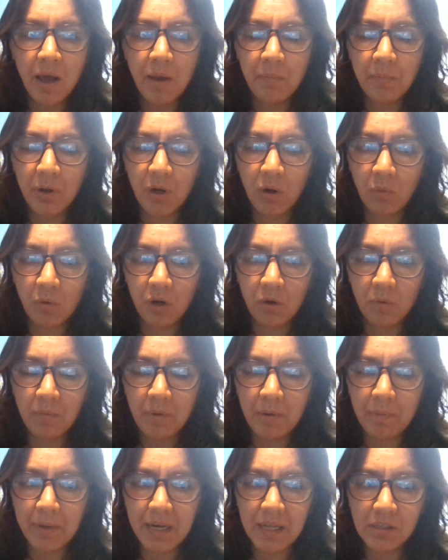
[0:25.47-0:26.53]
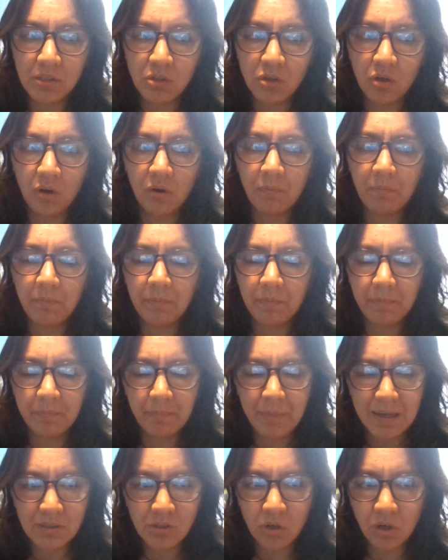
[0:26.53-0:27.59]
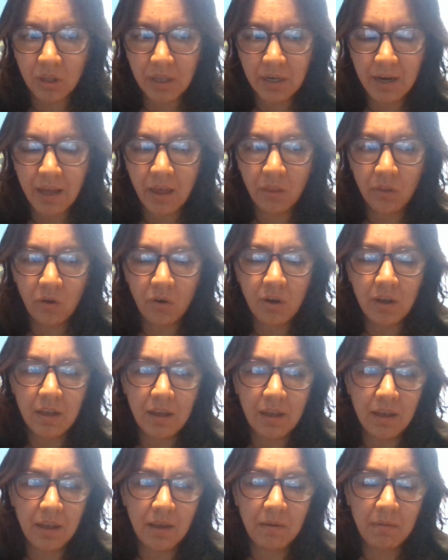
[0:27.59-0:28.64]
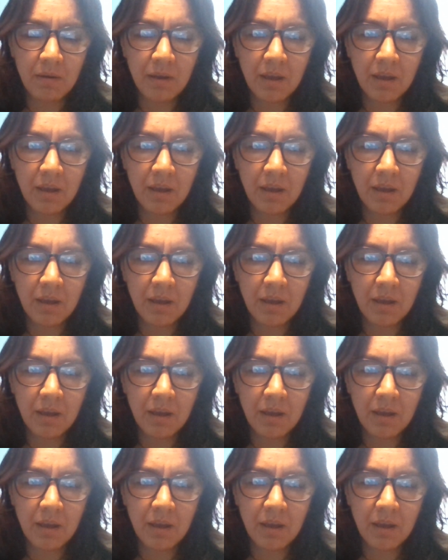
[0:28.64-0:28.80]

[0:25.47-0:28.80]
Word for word: Pero bueno, me pareció más ordenado eh,